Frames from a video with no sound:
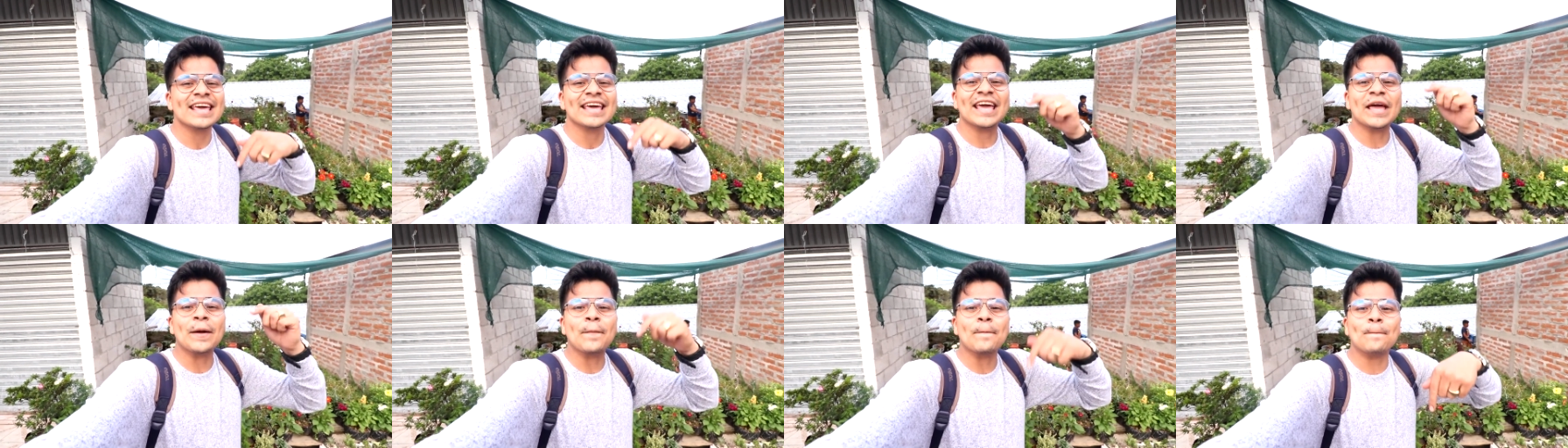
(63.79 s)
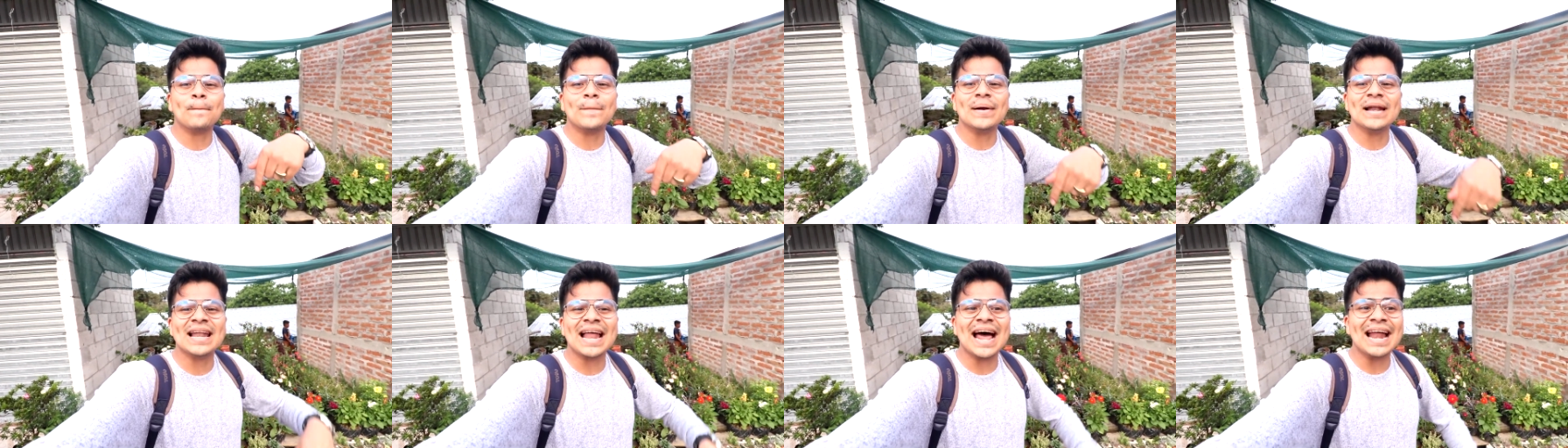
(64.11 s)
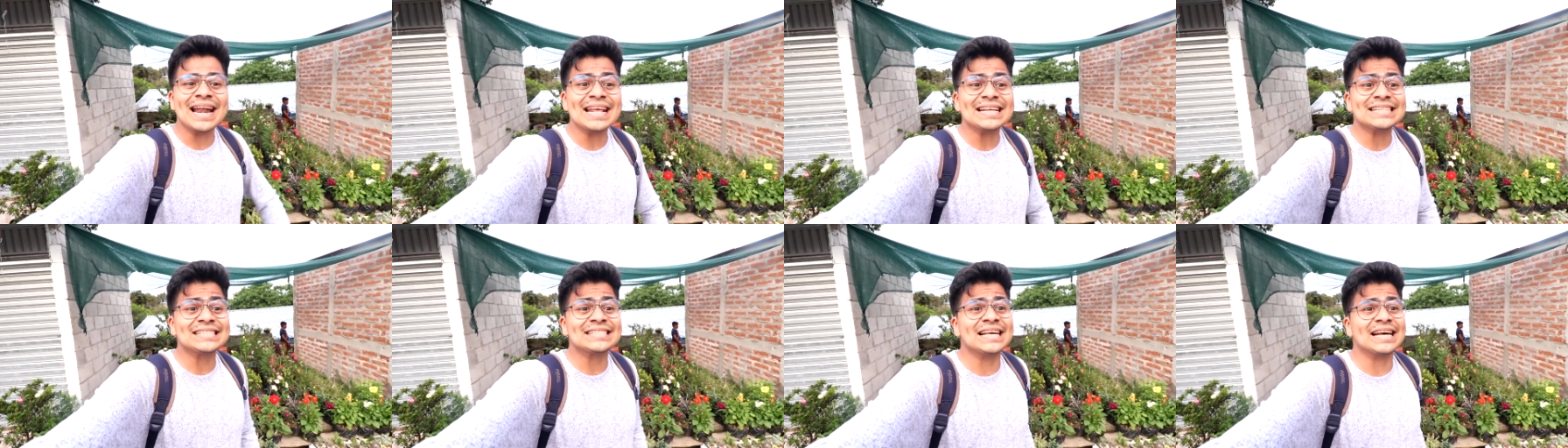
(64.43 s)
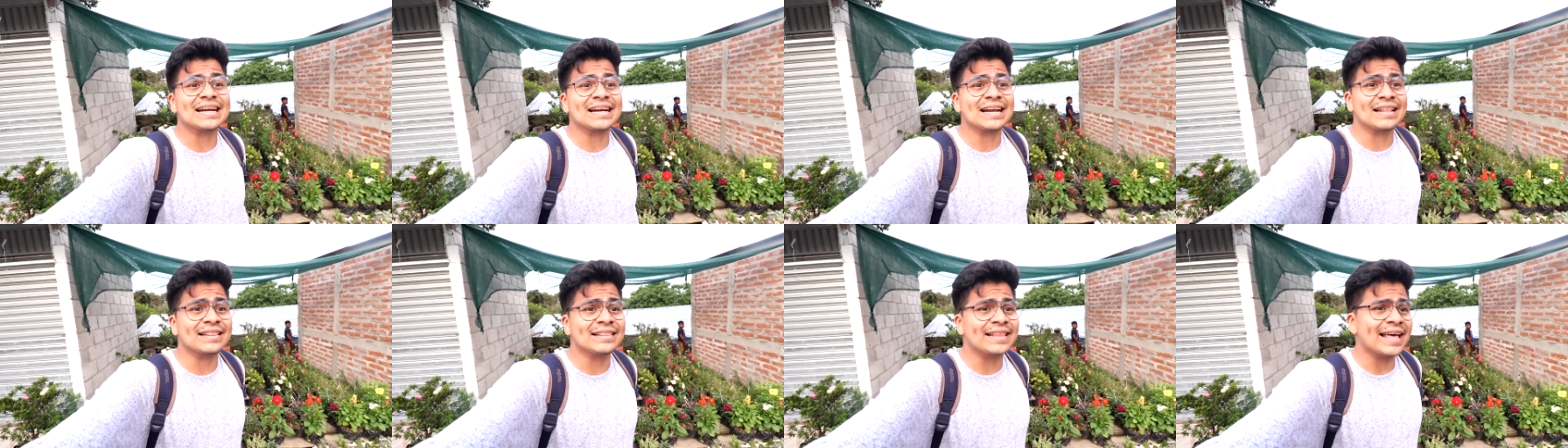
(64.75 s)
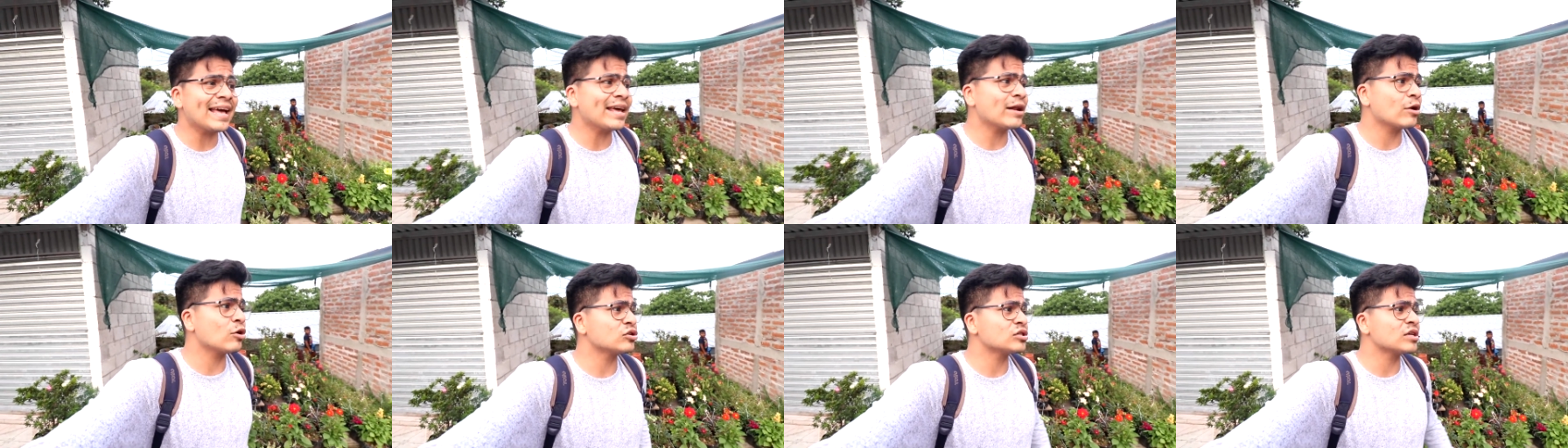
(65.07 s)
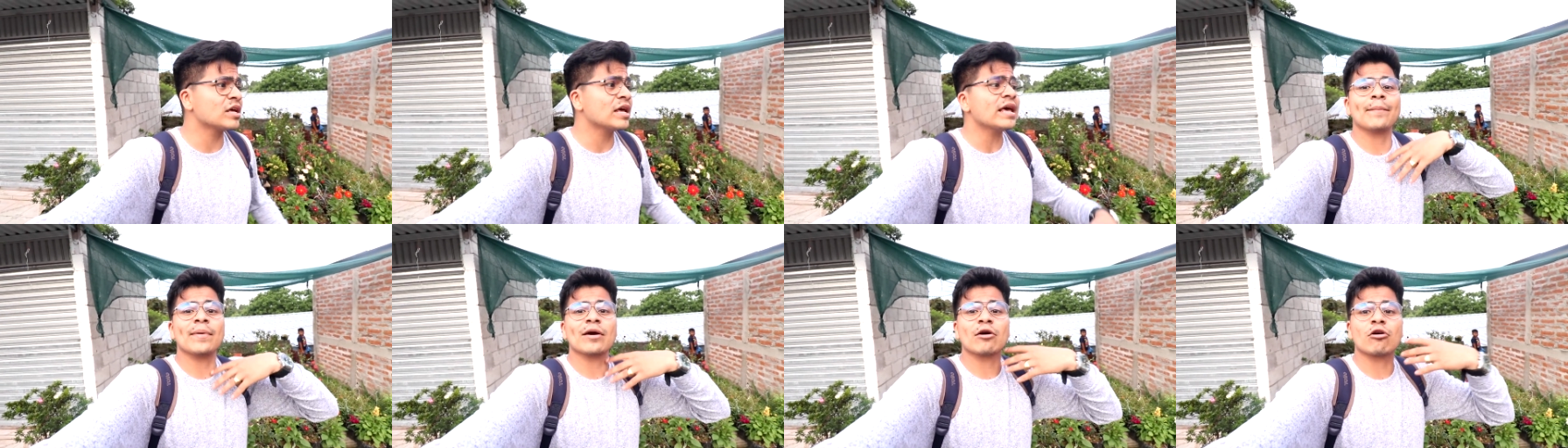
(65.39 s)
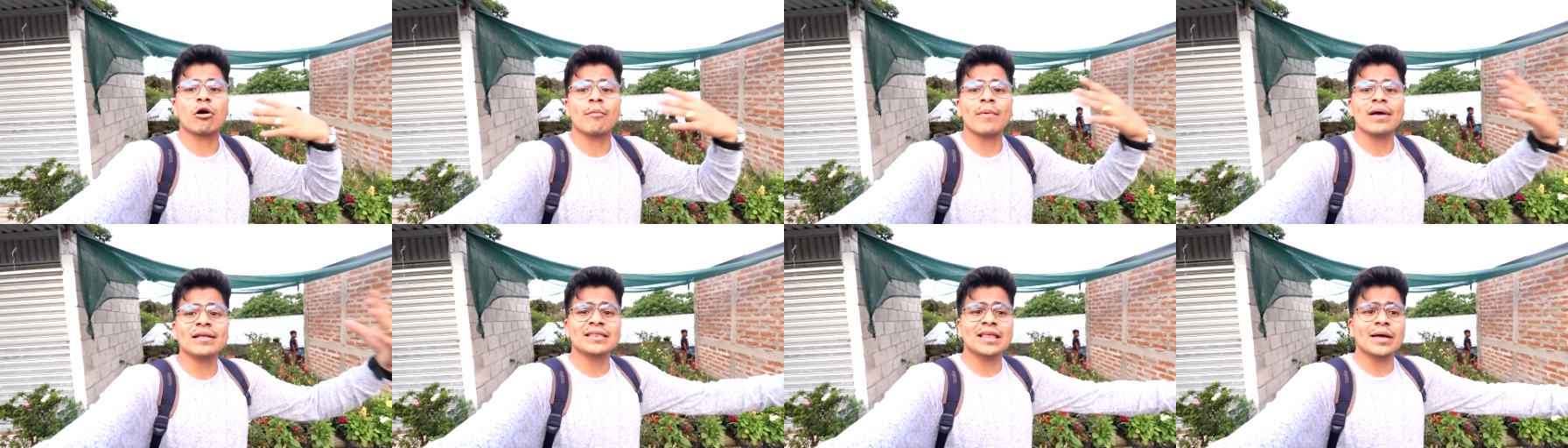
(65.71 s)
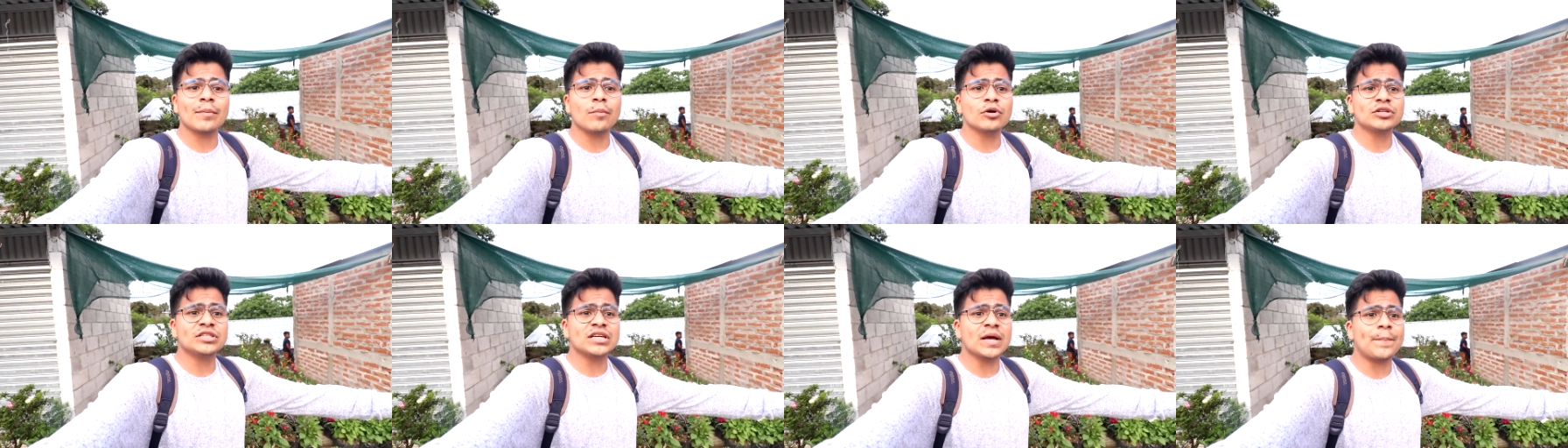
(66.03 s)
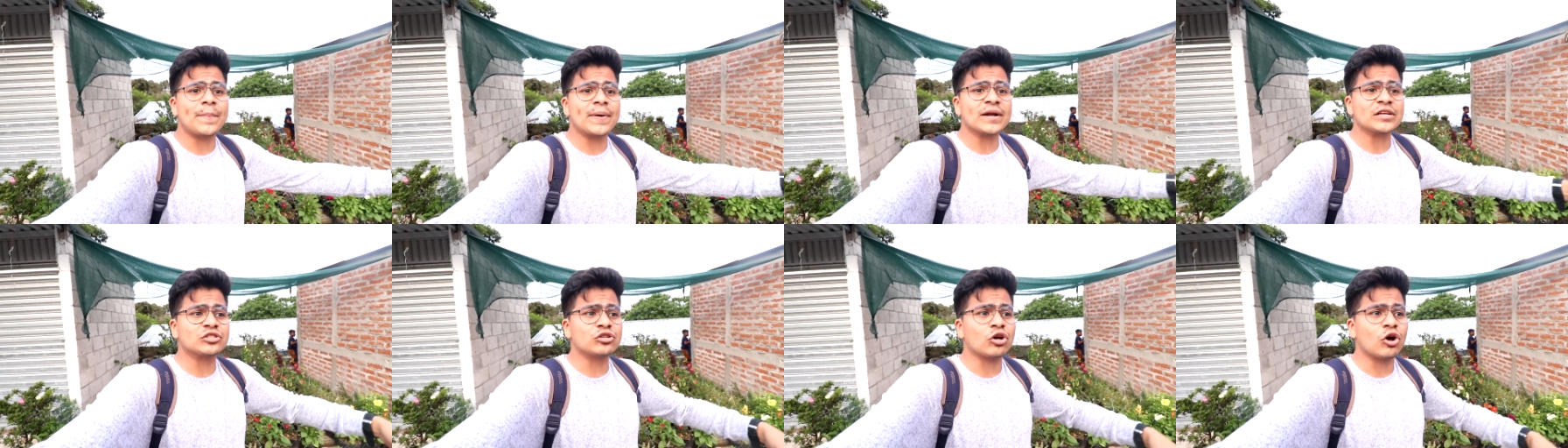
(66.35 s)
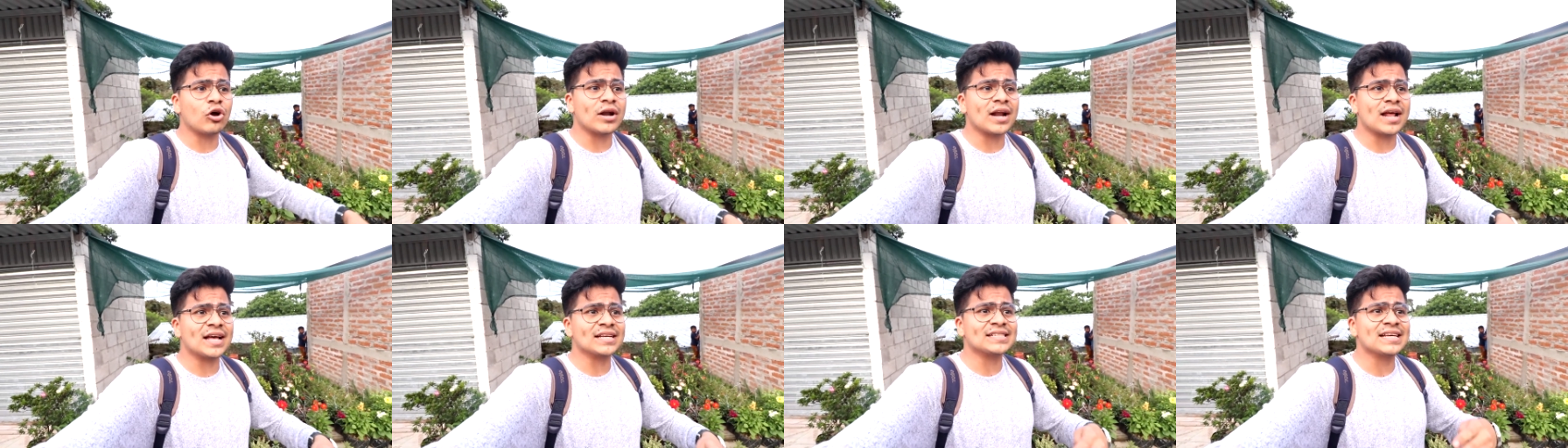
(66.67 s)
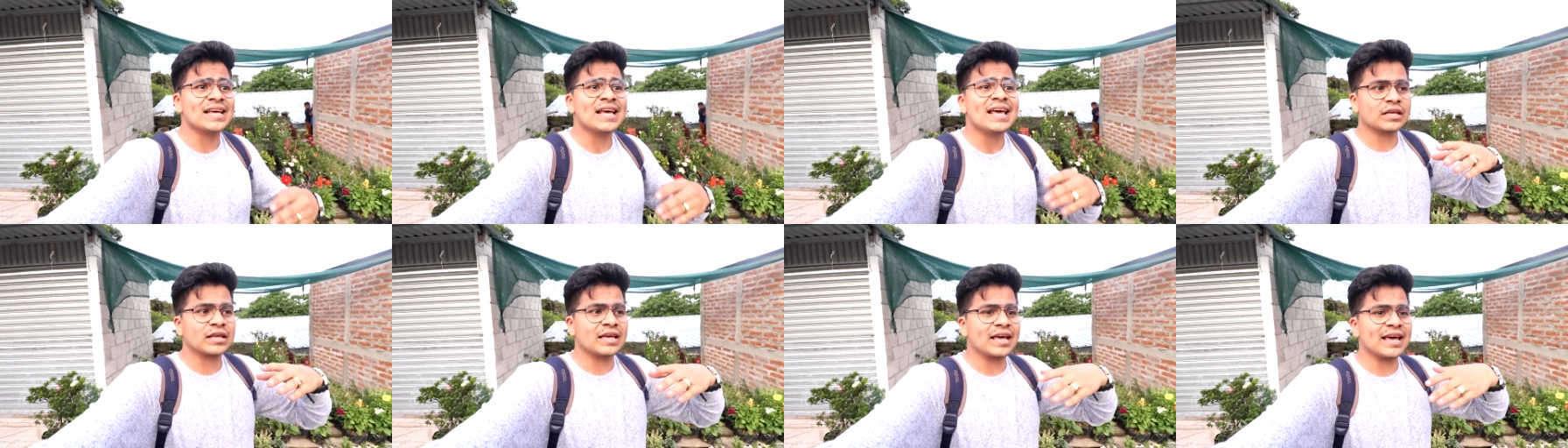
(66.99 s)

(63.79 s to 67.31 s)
en planes de renderos que me comentan muchas personas